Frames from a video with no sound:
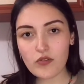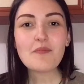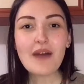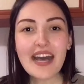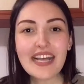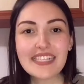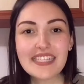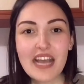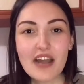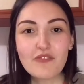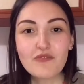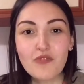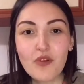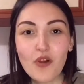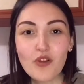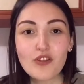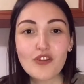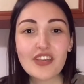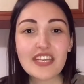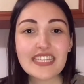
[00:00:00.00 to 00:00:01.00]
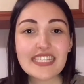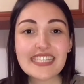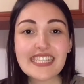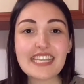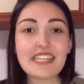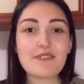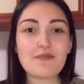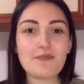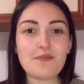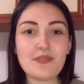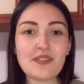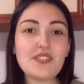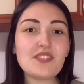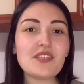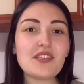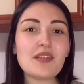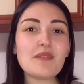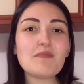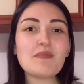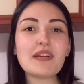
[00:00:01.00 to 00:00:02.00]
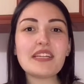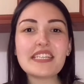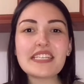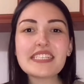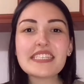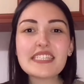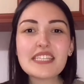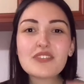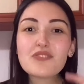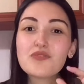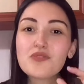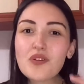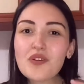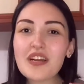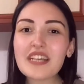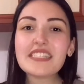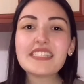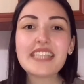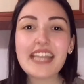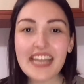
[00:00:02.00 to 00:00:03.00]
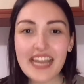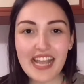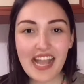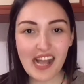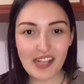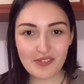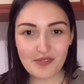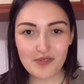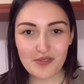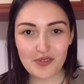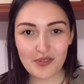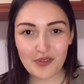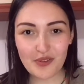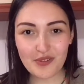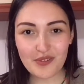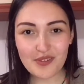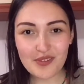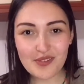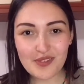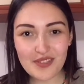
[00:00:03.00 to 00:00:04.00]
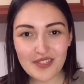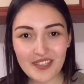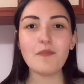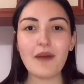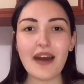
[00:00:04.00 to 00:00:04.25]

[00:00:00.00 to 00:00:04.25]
Bazen folyoya sarıp pişirip arasına çok az tereyağı sürüyoruz.